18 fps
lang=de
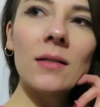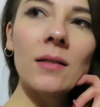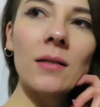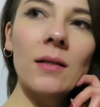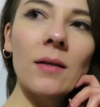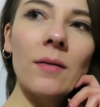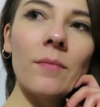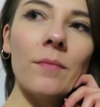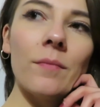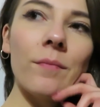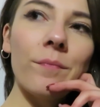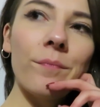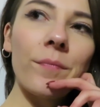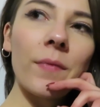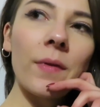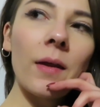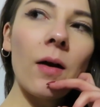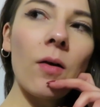
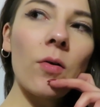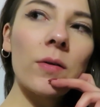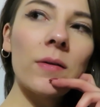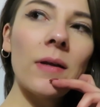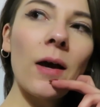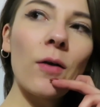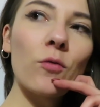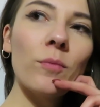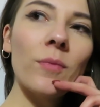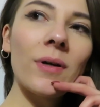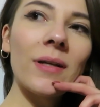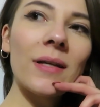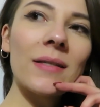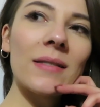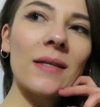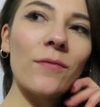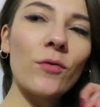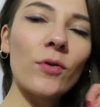Ähm, auch darüber,
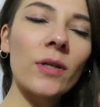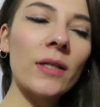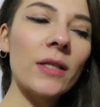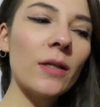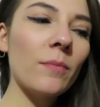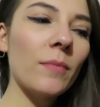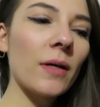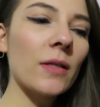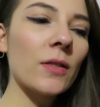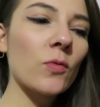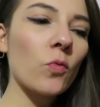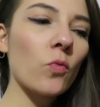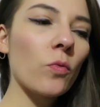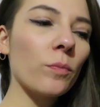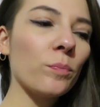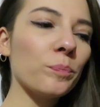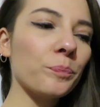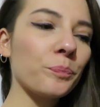dass der wirklich immer
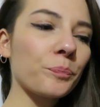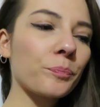so